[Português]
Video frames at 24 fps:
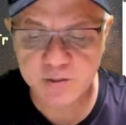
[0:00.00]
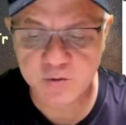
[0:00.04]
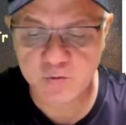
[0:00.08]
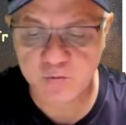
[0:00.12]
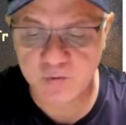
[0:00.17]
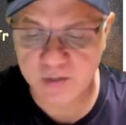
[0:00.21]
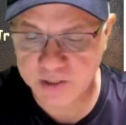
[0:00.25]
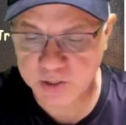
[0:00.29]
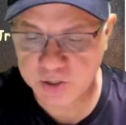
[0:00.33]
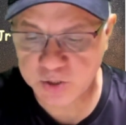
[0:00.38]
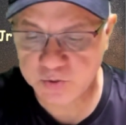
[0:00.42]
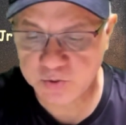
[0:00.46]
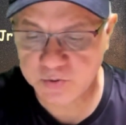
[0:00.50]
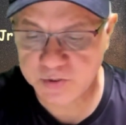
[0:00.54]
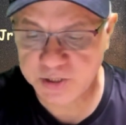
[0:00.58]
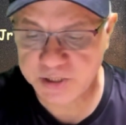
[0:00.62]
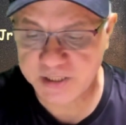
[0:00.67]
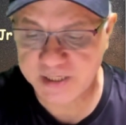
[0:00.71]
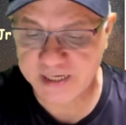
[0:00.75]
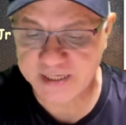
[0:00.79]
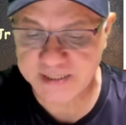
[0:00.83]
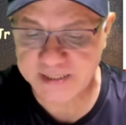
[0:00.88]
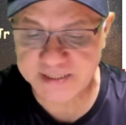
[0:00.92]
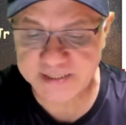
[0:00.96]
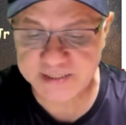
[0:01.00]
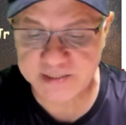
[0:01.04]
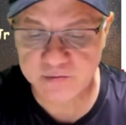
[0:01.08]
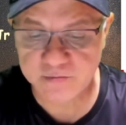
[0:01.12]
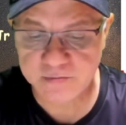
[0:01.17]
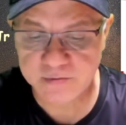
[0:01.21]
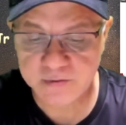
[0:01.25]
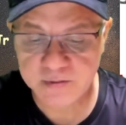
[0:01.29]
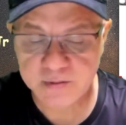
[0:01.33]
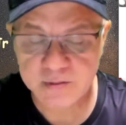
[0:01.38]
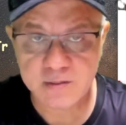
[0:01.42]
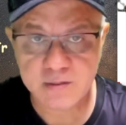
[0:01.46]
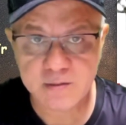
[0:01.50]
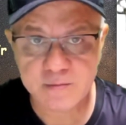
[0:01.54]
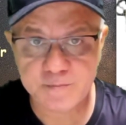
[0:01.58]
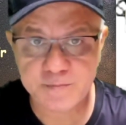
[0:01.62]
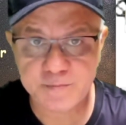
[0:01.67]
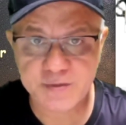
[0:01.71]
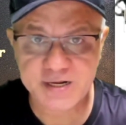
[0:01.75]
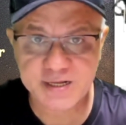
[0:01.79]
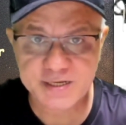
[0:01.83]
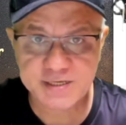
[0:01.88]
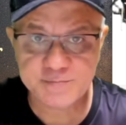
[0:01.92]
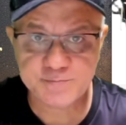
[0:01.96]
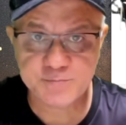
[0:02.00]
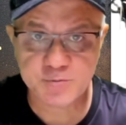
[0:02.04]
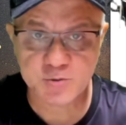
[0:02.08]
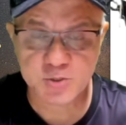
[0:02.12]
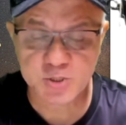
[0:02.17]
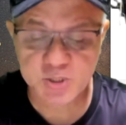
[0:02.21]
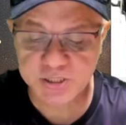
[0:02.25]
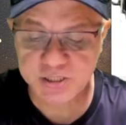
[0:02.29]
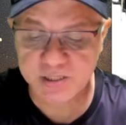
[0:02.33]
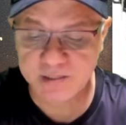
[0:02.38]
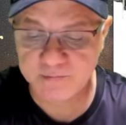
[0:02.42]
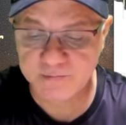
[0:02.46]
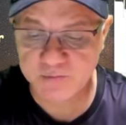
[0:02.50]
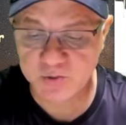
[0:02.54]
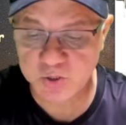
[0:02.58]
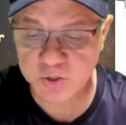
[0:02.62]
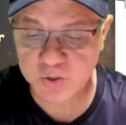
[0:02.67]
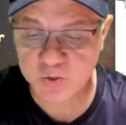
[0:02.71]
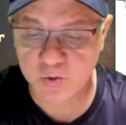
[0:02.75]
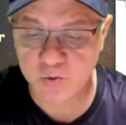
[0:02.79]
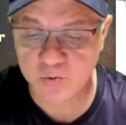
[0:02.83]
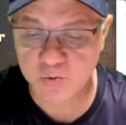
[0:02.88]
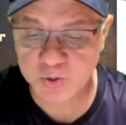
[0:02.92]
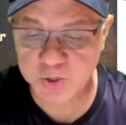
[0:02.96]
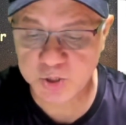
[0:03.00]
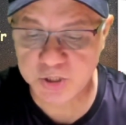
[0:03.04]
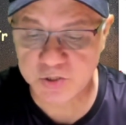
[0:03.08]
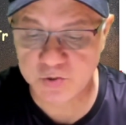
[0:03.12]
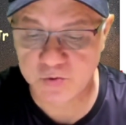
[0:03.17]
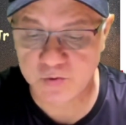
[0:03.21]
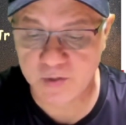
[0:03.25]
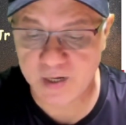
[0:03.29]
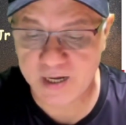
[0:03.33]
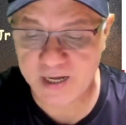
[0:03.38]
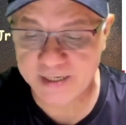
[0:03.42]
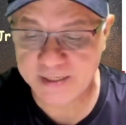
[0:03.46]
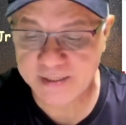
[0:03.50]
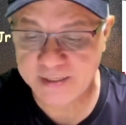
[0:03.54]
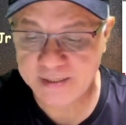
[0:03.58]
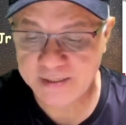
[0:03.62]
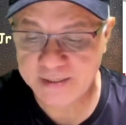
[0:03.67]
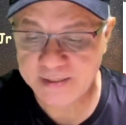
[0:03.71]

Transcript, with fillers: com a sua indicação, para que possamos continuar